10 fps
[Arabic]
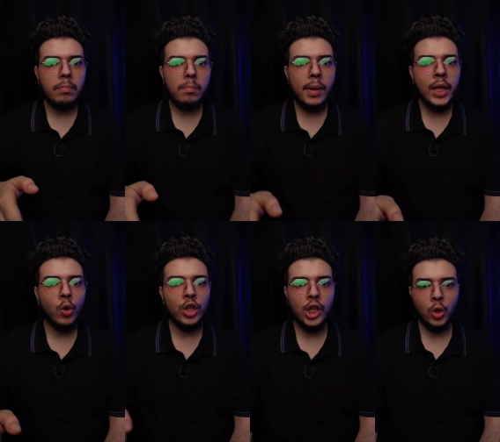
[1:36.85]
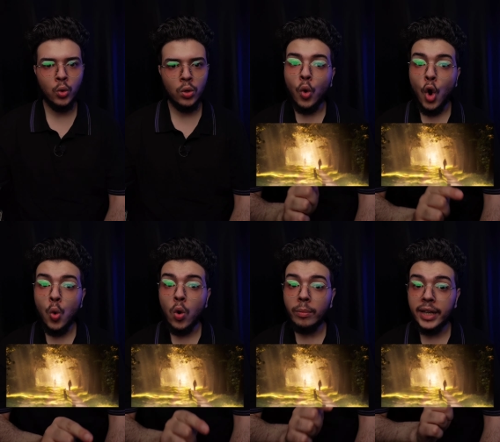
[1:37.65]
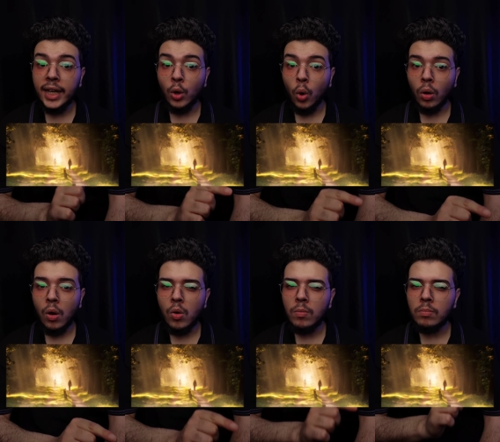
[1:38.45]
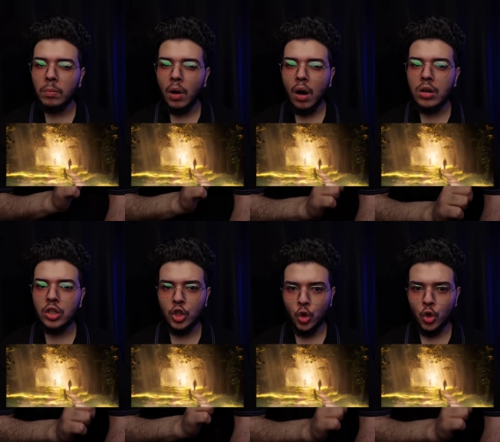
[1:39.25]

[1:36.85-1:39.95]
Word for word: بداوا يجروا وهو بيجري وراهم باقصى